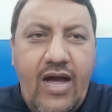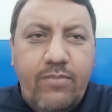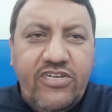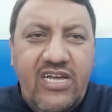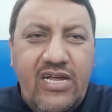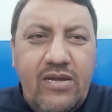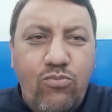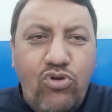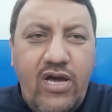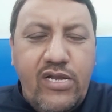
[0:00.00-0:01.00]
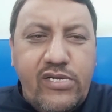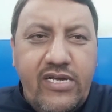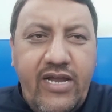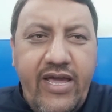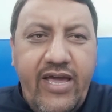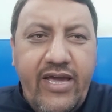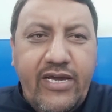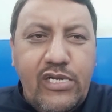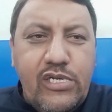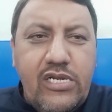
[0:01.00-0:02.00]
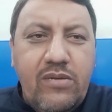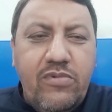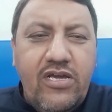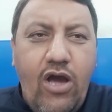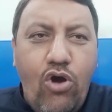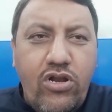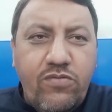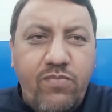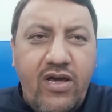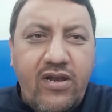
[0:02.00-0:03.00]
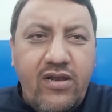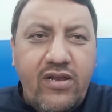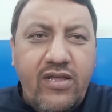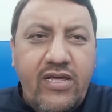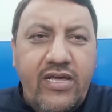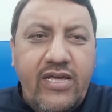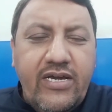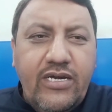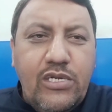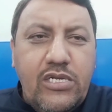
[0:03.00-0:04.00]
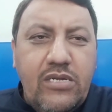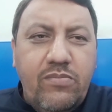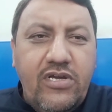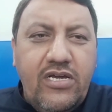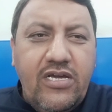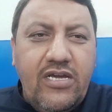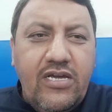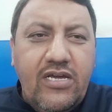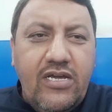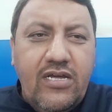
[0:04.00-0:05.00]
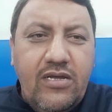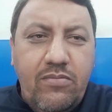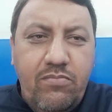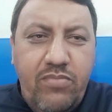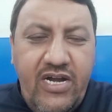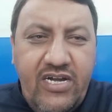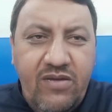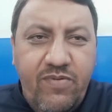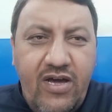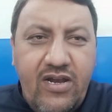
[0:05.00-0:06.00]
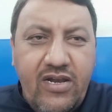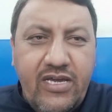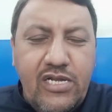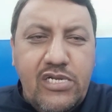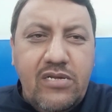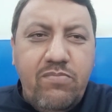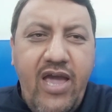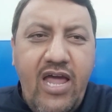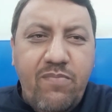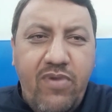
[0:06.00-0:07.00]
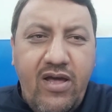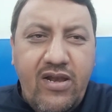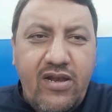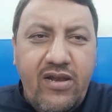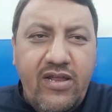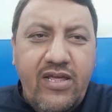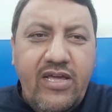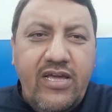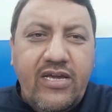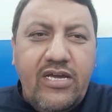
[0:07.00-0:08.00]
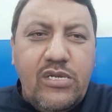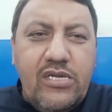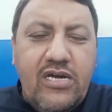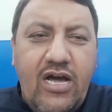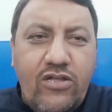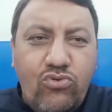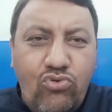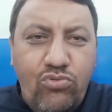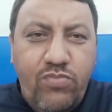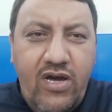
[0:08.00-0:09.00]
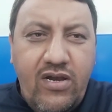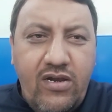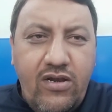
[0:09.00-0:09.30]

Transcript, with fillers: अब ये मुनहसर है किसी भी औरत पर किसी भी बेटी पर किसी बहन पर किसी खातून पर